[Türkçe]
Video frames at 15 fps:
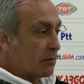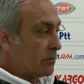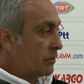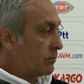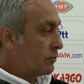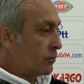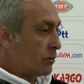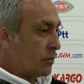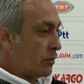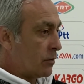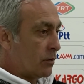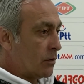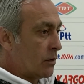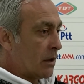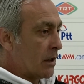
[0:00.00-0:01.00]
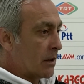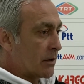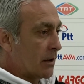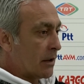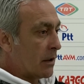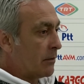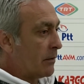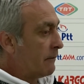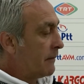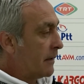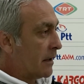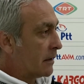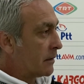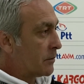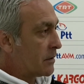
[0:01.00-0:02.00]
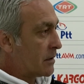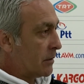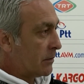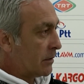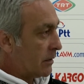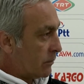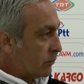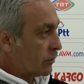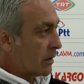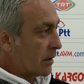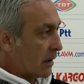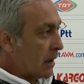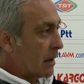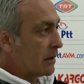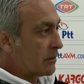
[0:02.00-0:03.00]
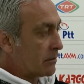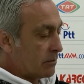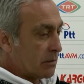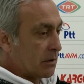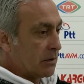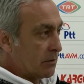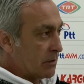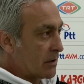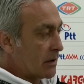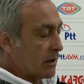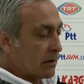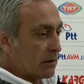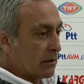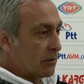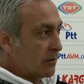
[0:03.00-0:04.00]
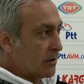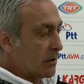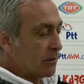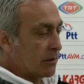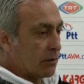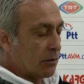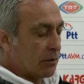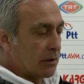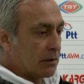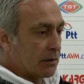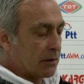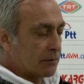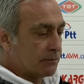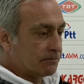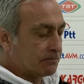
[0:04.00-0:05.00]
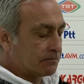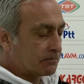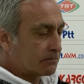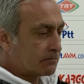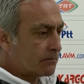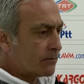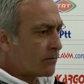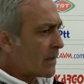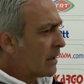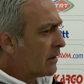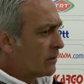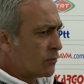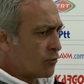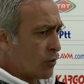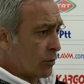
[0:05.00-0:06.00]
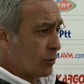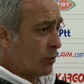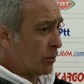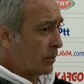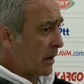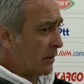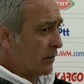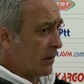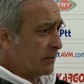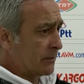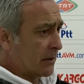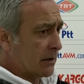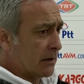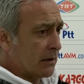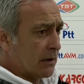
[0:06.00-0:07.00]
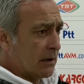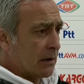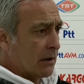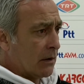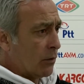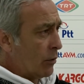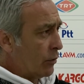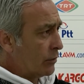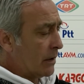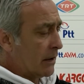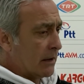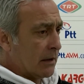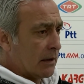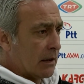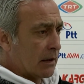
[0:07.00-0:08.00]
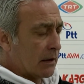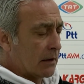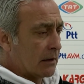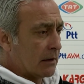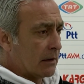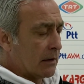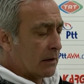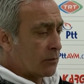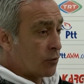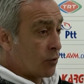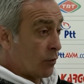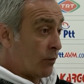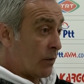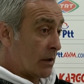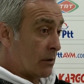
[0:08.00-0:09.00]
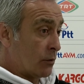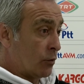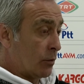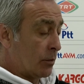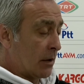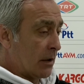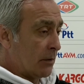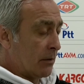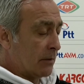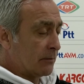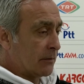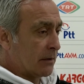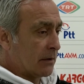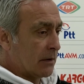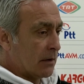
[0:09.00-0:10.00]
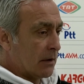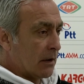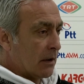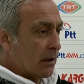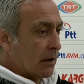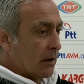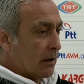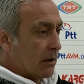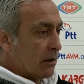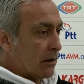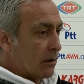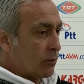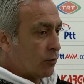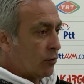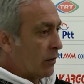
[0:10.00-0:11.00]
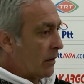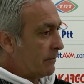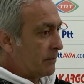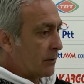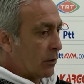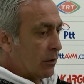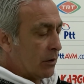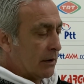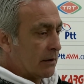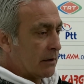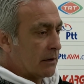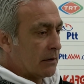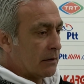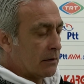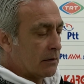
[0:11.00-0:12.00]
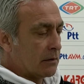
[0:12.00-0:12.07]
E, yağışa rağmen fena da bir zemin değil. Burada gayet iyi bir stat, iyi bir zeminde oynadık. Çok top kaybı yaptık. Önde de, arkada da çok fazla top kaybı yaptık. E, tuhaf bir gol yedik.